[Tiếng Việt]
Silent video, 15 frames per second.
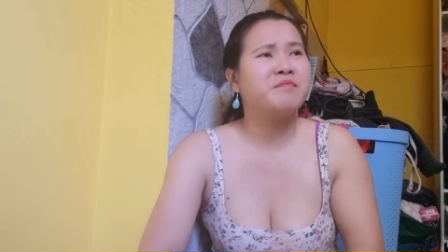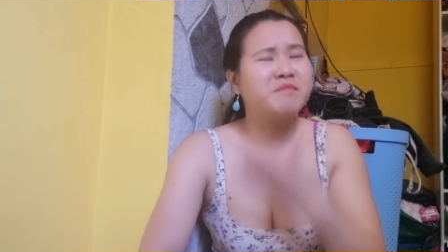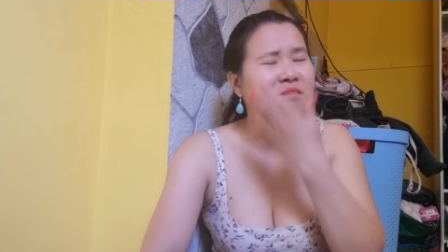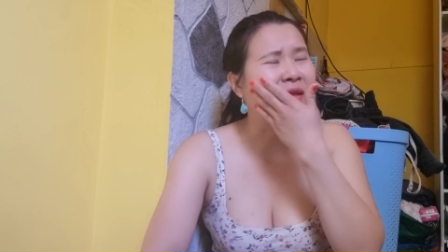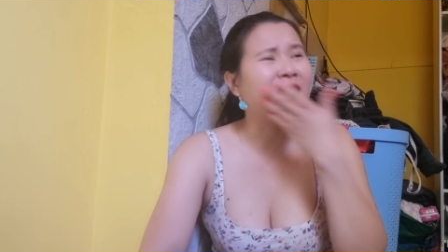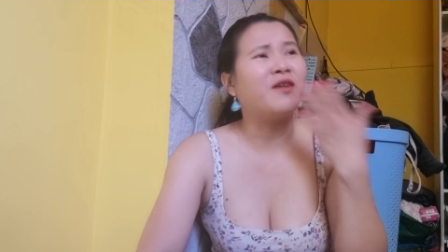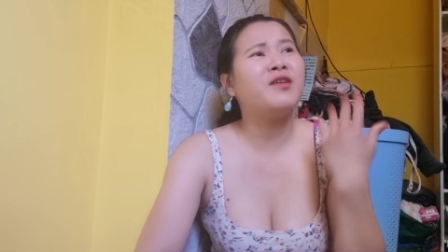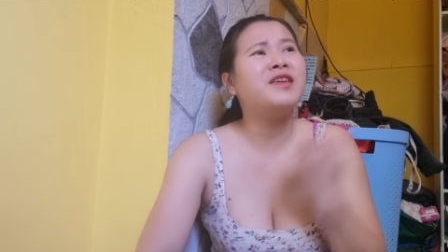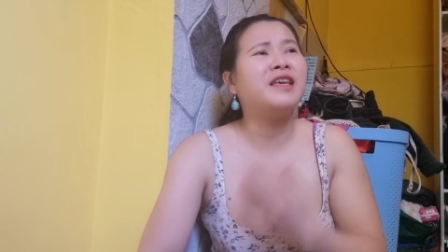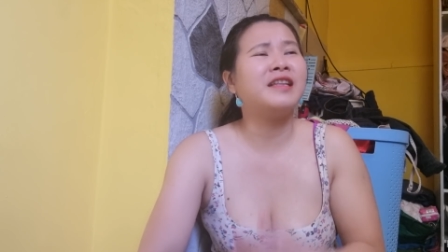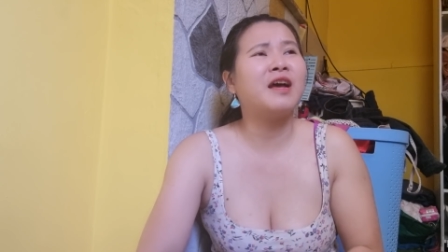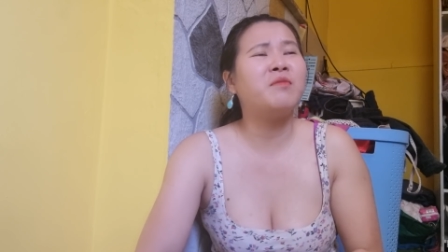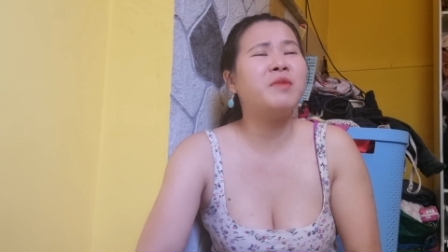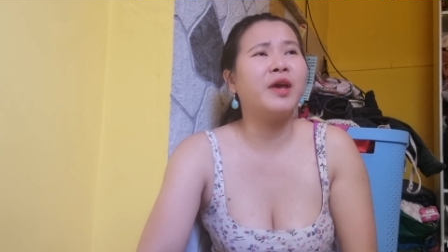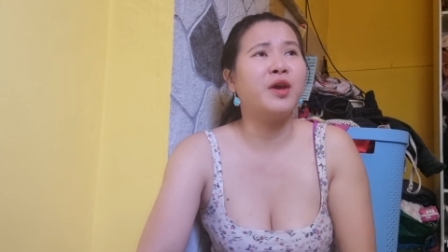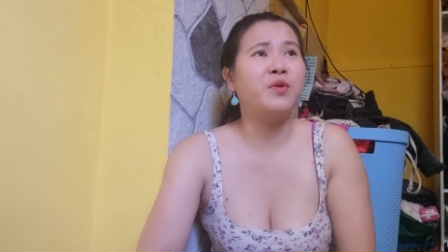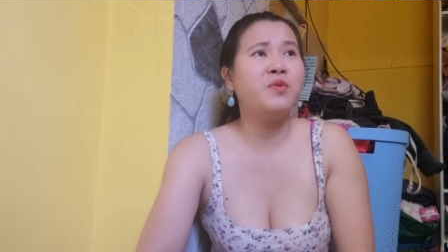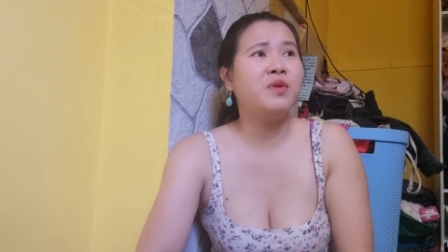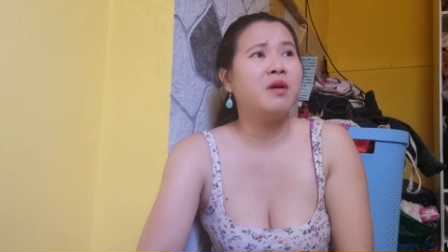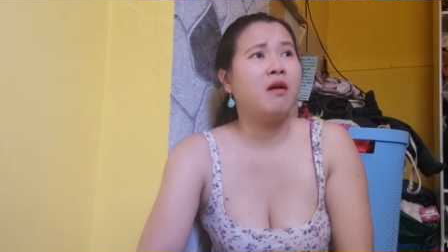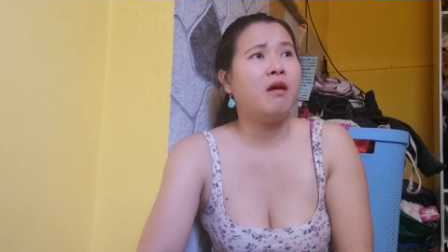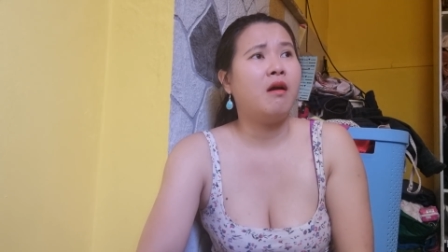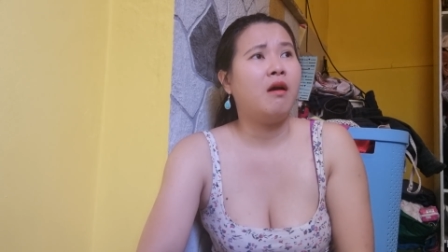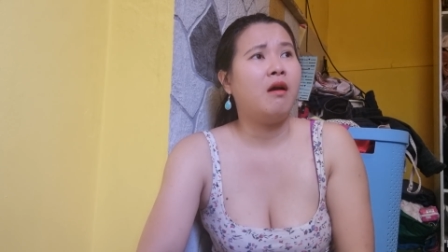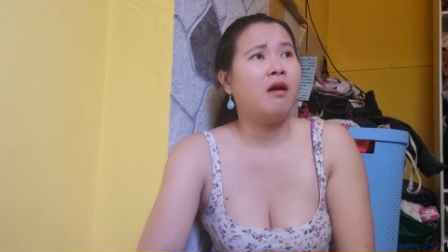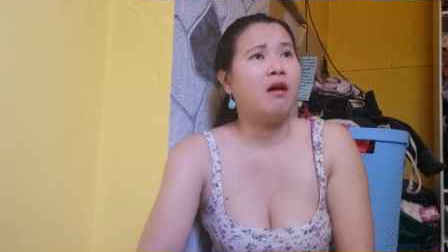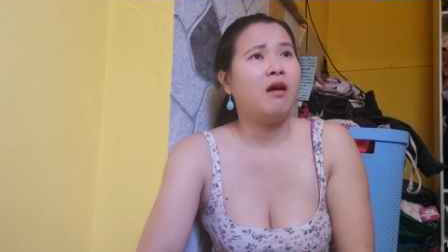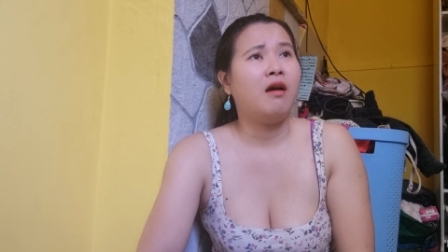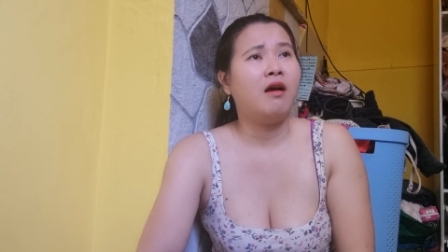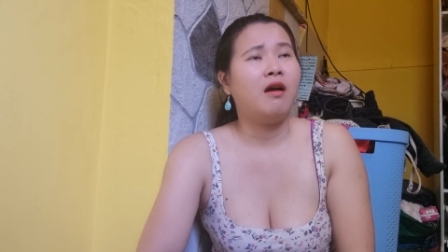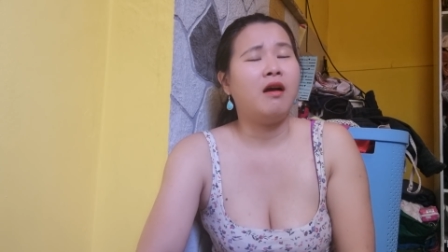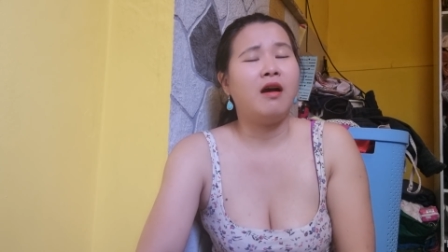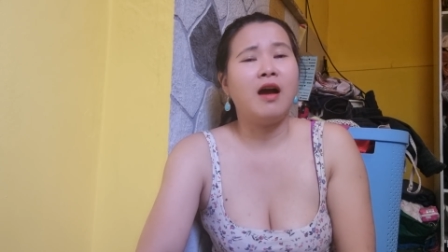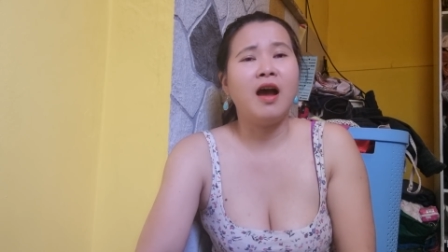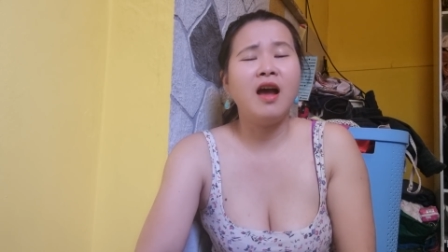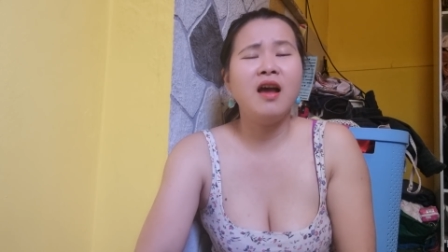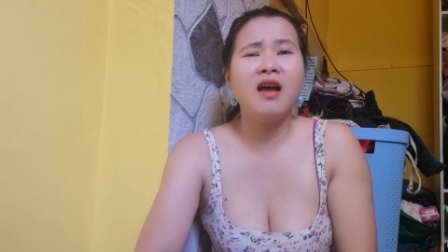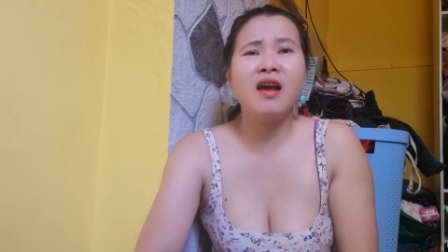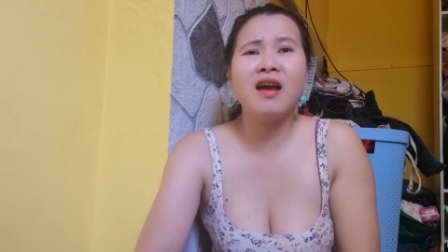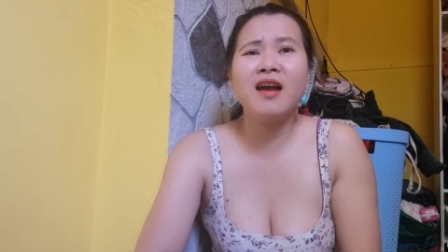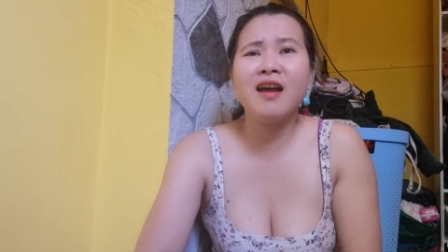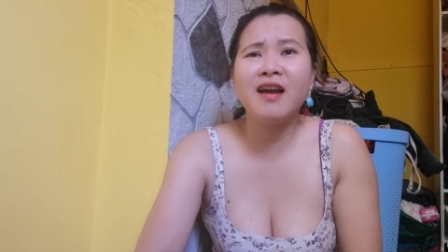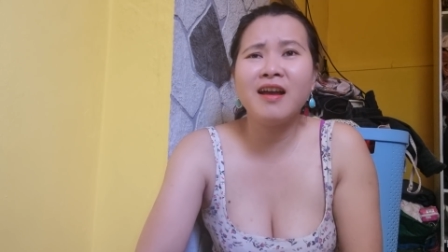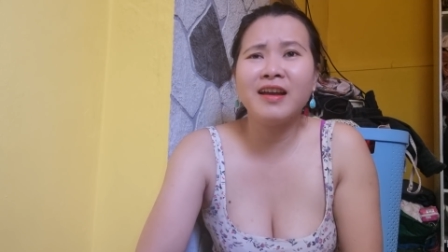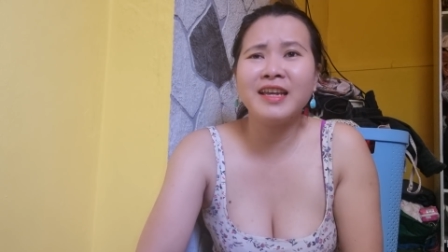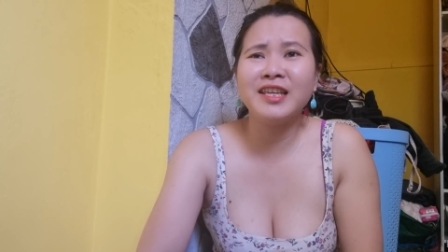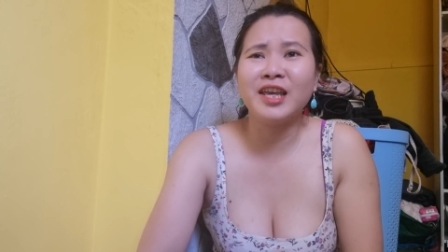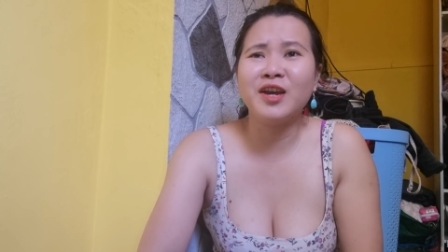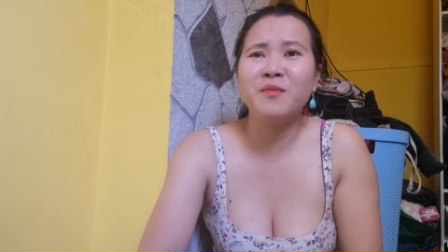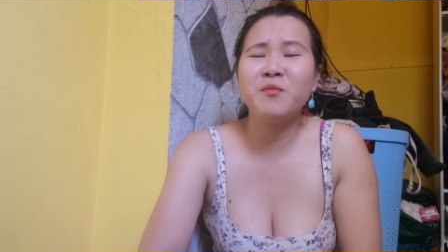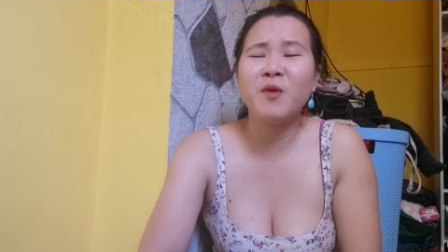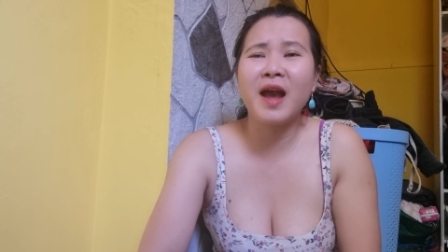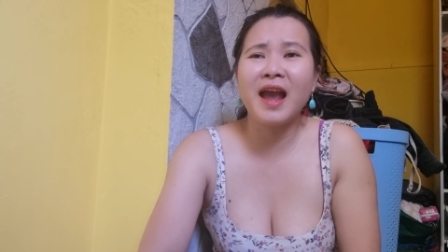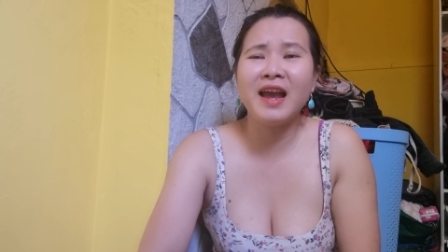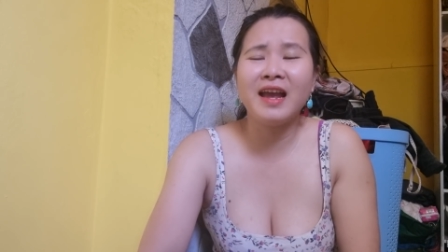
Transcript: mày nói gì tao không hiểu à cái chuyện hôm qua